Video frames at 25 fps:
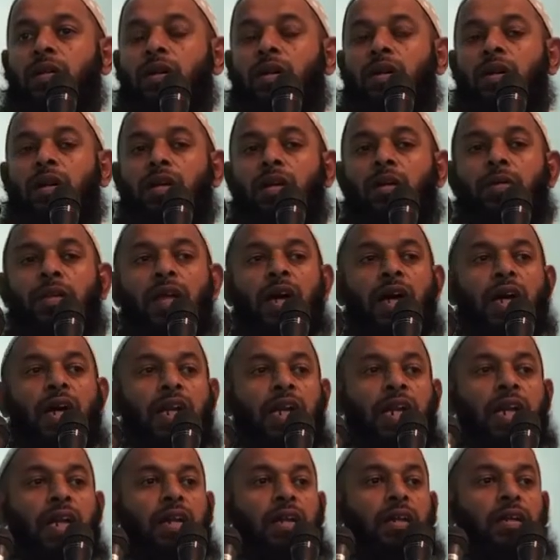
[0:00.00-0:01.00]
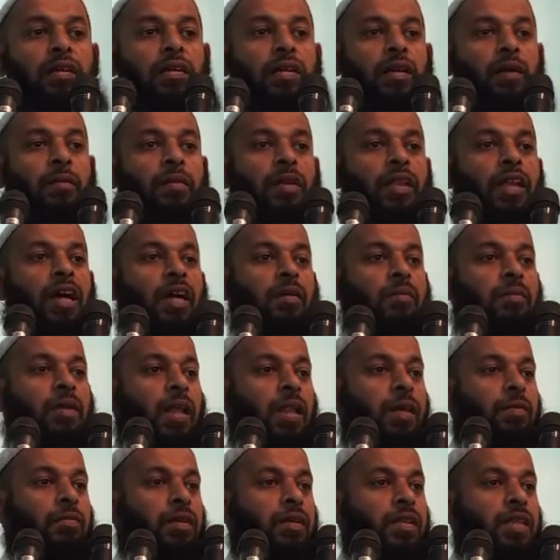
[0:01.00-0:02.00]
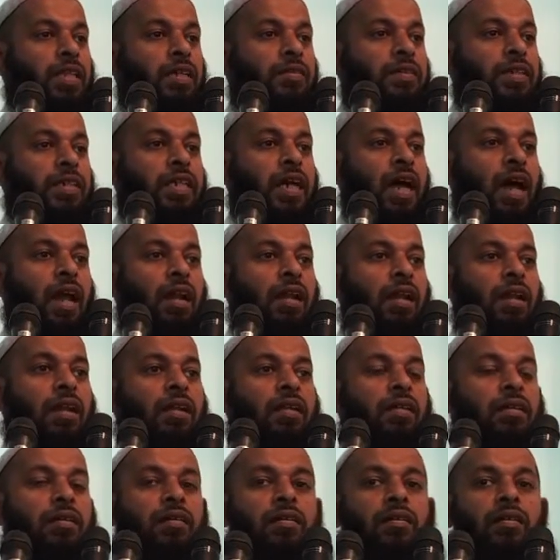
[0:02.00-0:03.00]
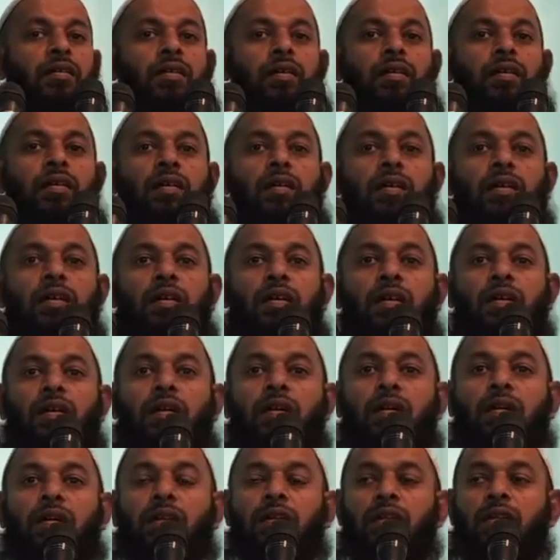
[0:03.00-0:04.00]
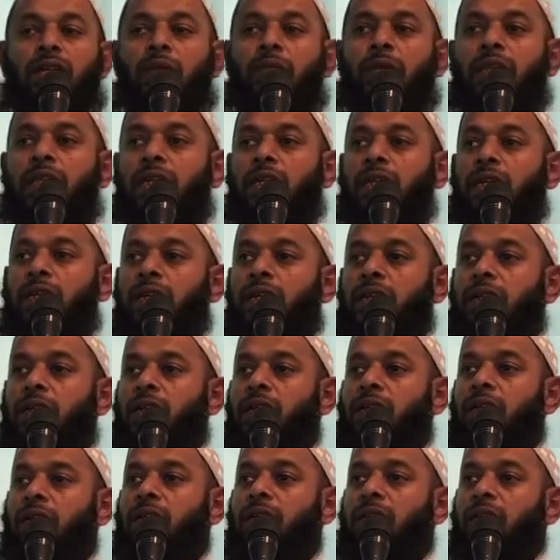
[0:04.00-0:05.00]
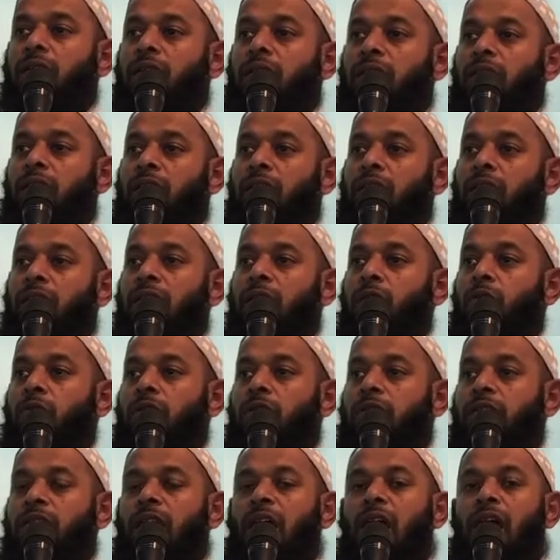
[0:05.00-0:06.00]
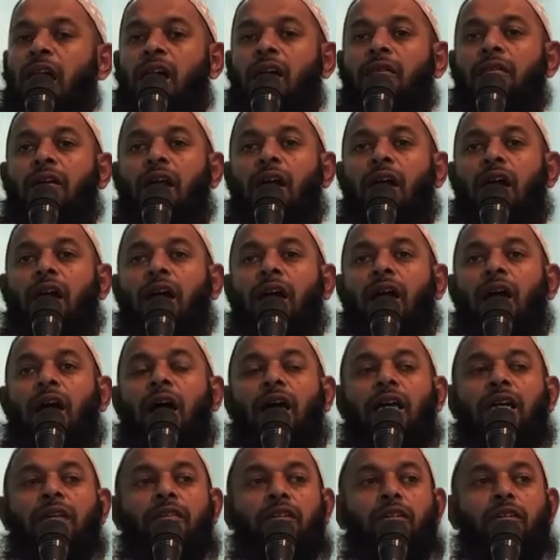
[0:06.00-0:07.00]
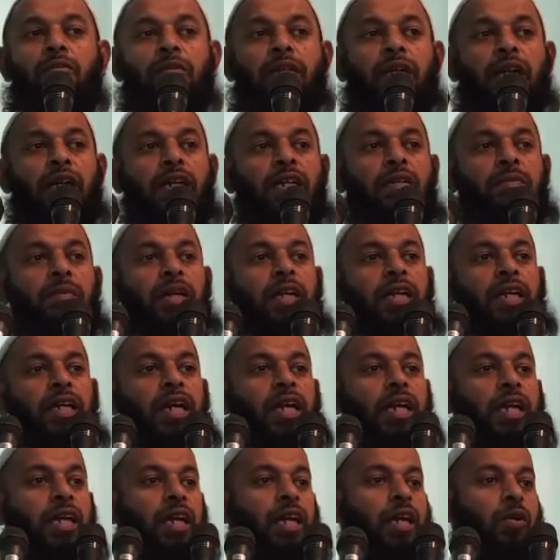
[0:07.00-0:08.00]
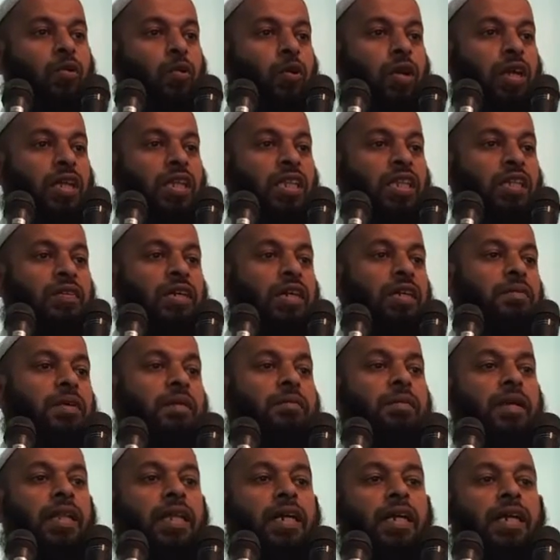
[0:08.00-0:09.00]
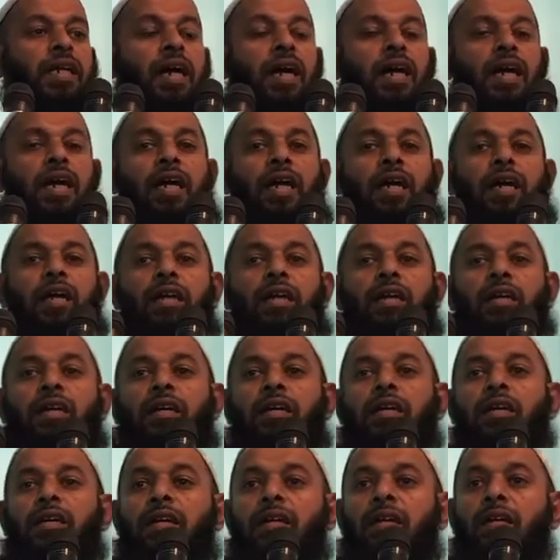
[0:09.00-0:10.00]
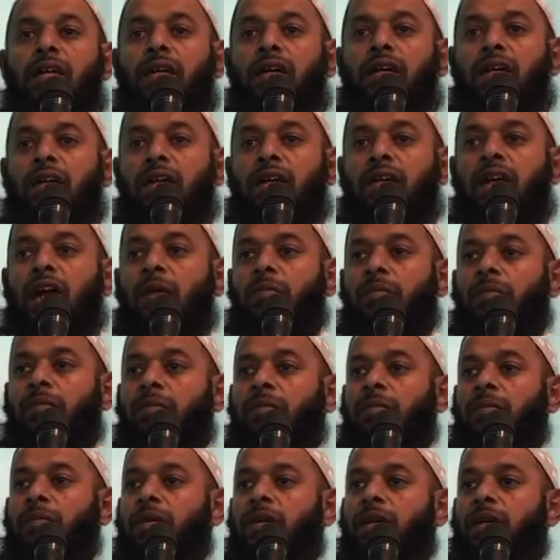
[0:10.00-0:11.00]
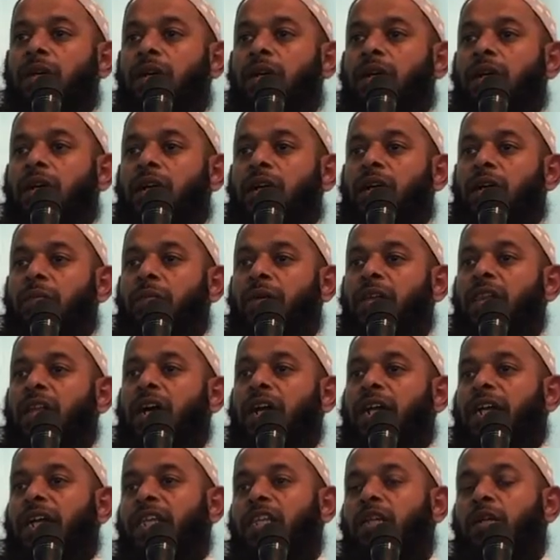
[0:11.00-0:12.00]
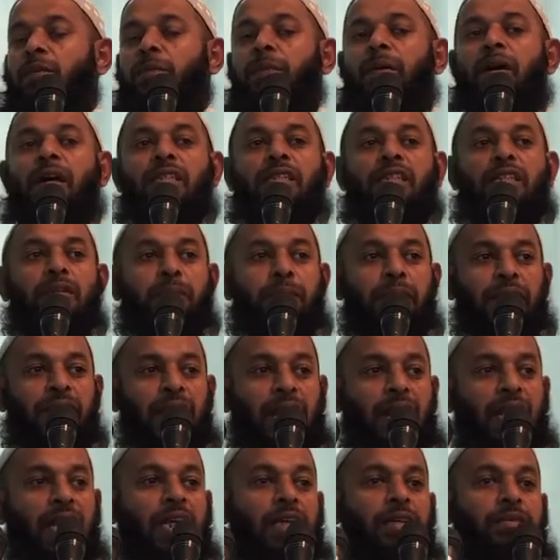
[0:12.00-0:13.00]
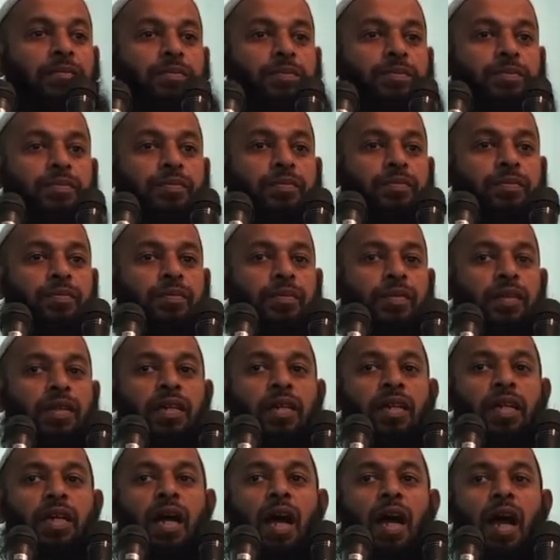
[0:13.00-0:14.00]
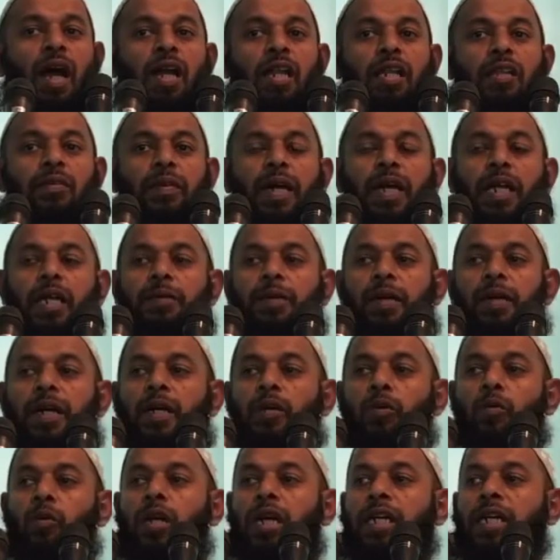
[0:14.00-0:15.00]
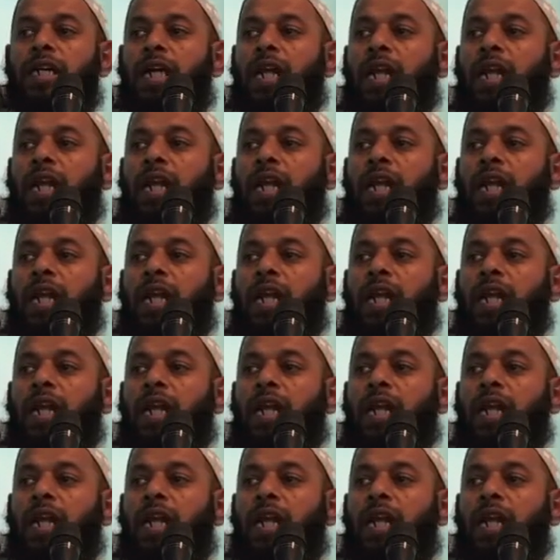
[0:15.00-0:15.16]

ரமதானில் ரமதான் மாதம் வந்துவிட்டால் நமது டியூட்டி ஆறவராக ஆகிவிடும் இரண்டு மணி நேரங்கள் குறைந்துவிடும் என்பதற்காக நாம் ரமதானை எதிர்பார்த்திருப்பதல்ல அல்லது வேறு வேறு உலகியல்